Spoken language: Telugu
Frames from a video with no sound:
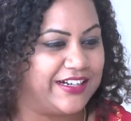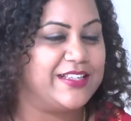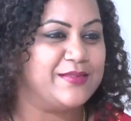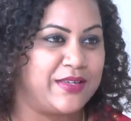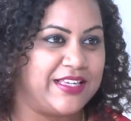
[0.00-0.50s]

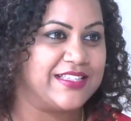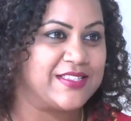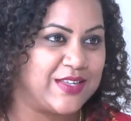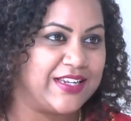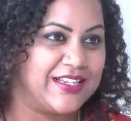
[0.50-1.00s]
అంటే మీ
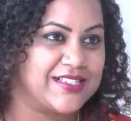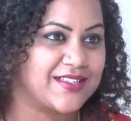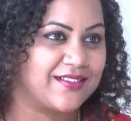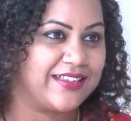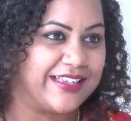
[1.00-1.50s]

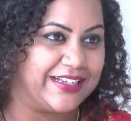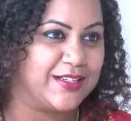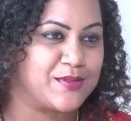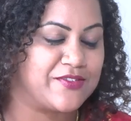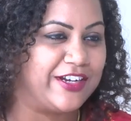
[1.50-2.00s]
సీరియల్స్
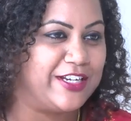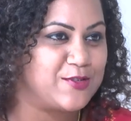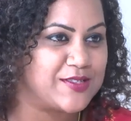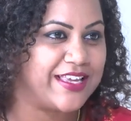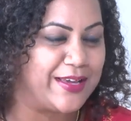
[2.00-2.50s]
గెటప్స్ ఇవన్నీ
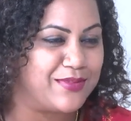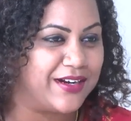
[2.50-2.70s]
చూసి ఏం